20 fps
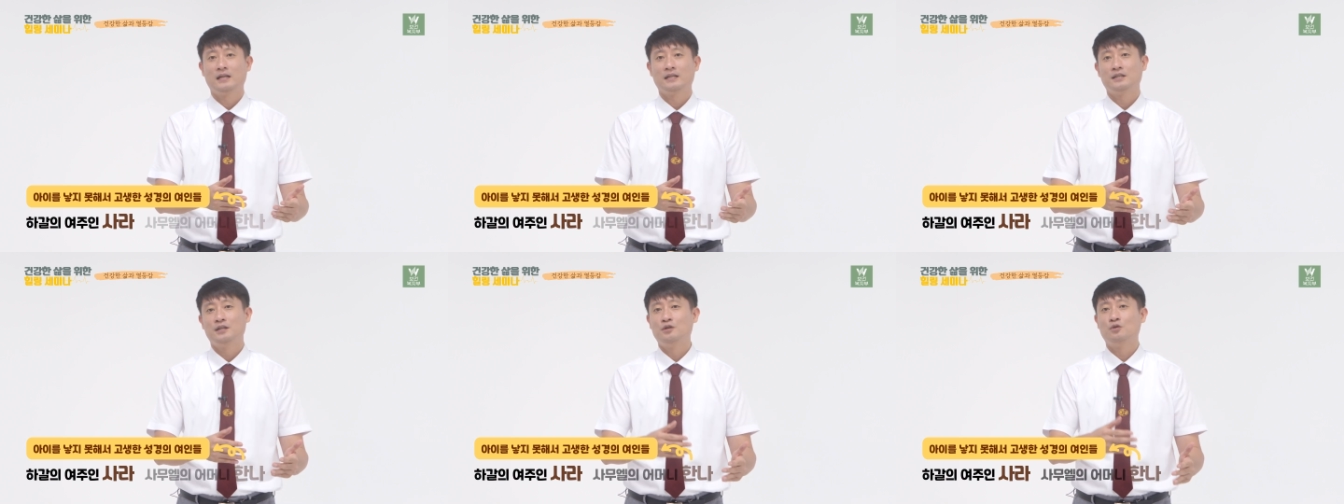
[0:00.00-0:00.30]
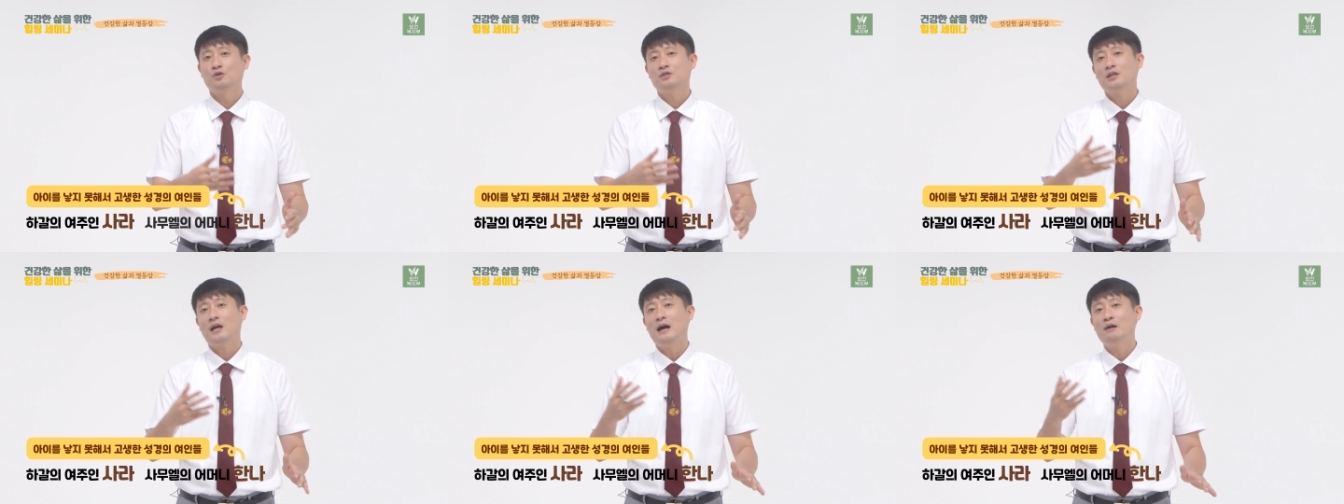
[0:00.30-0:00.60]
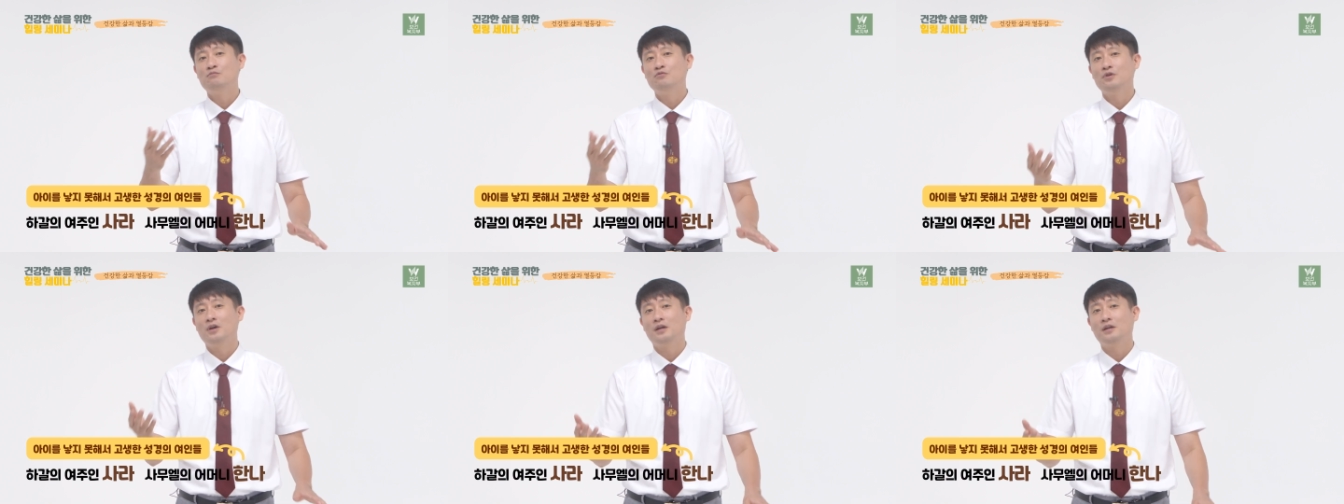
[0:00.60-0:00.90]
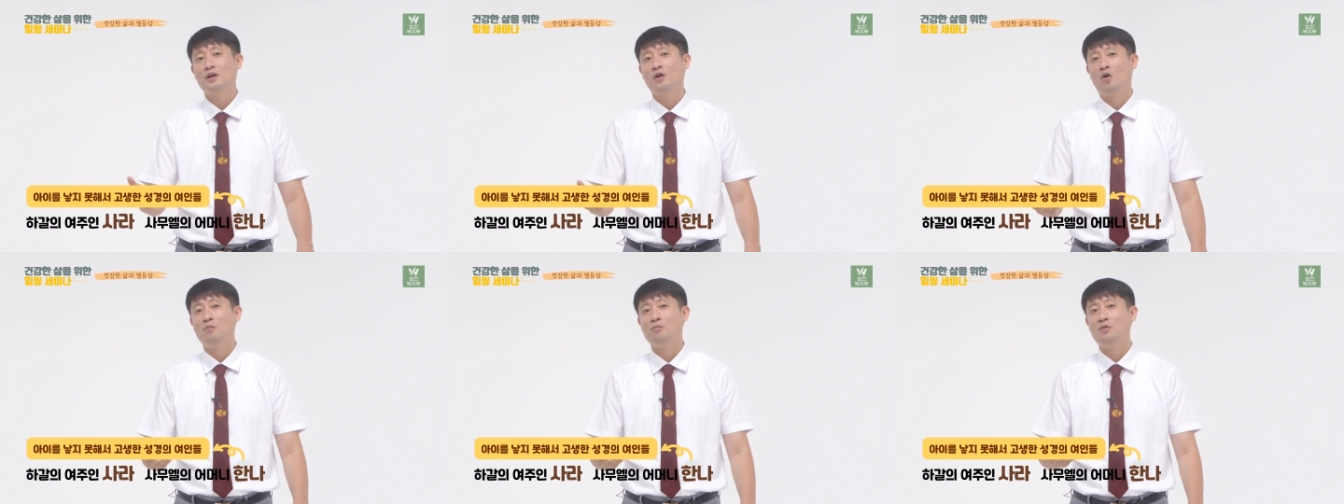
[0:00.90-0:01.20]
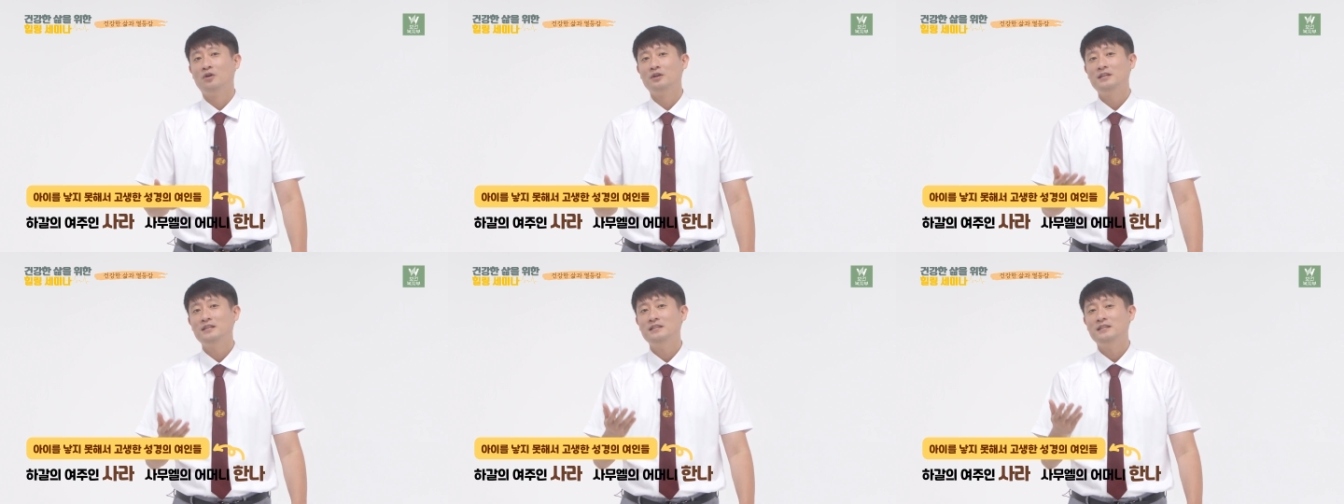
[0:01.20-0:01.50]
그리고 사무엘의
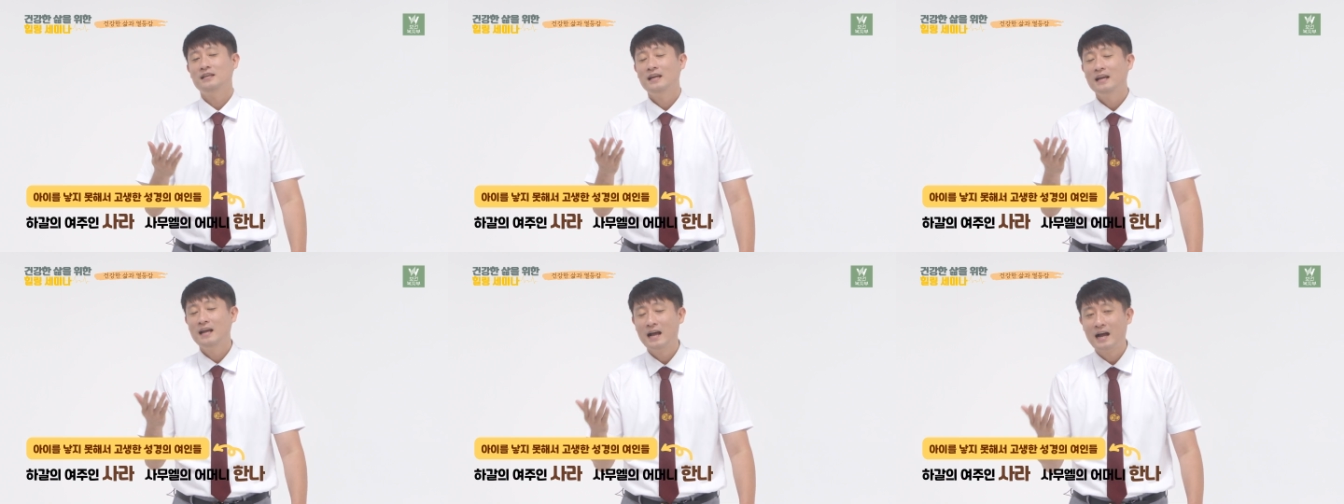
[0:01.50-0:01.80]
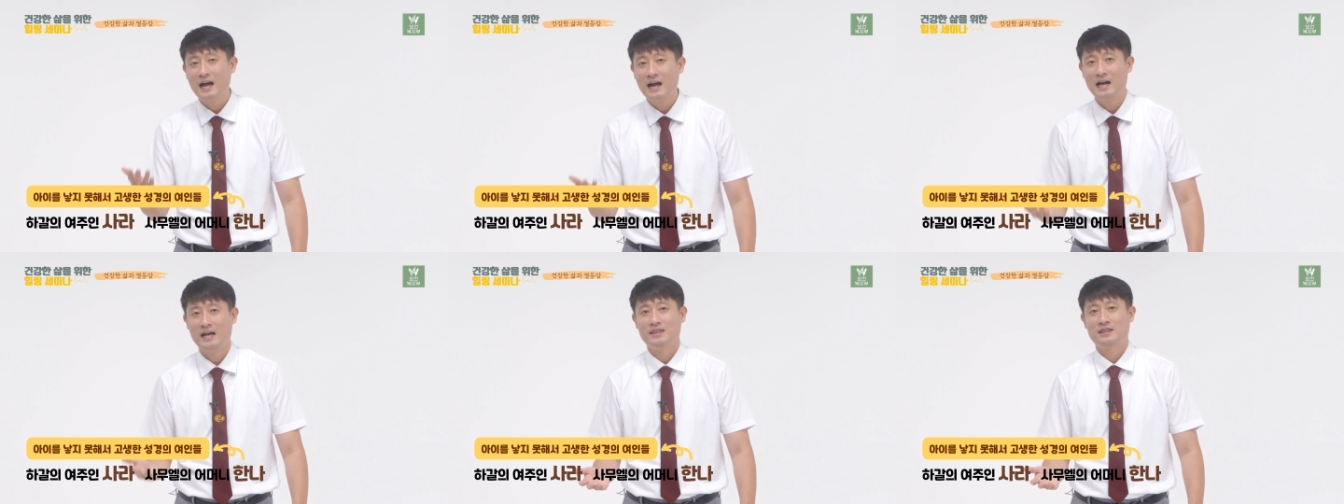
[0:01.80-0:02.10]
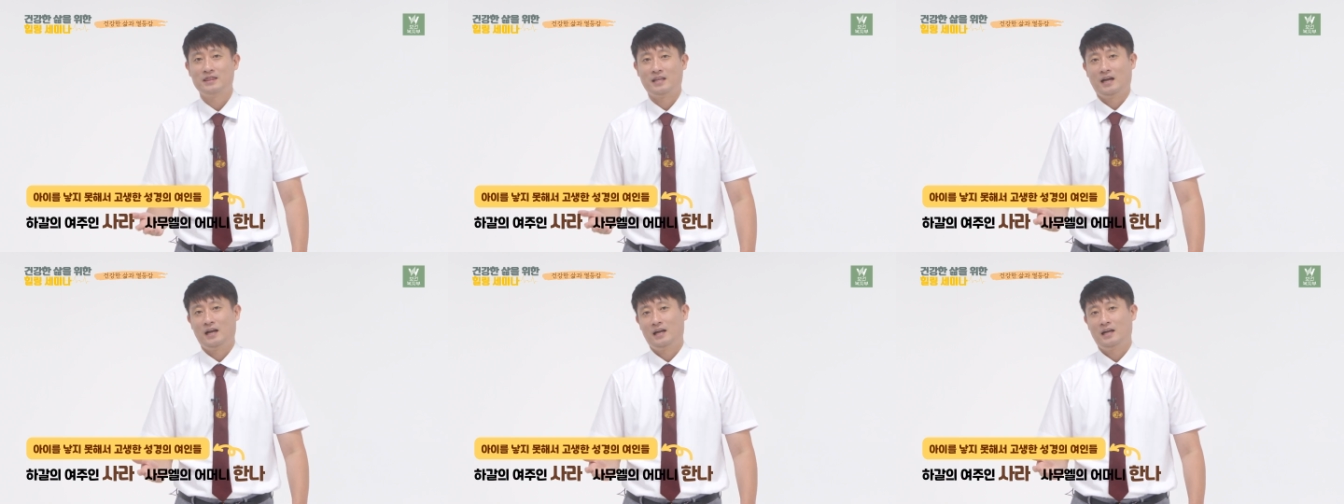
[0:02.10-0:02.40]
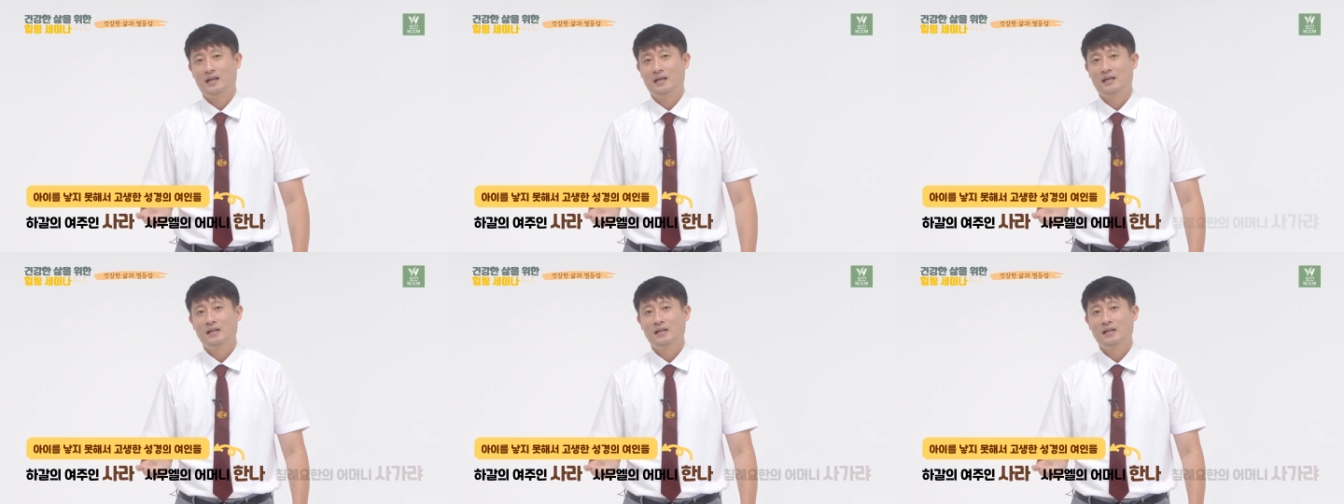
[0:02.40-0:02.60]
어머니 한나,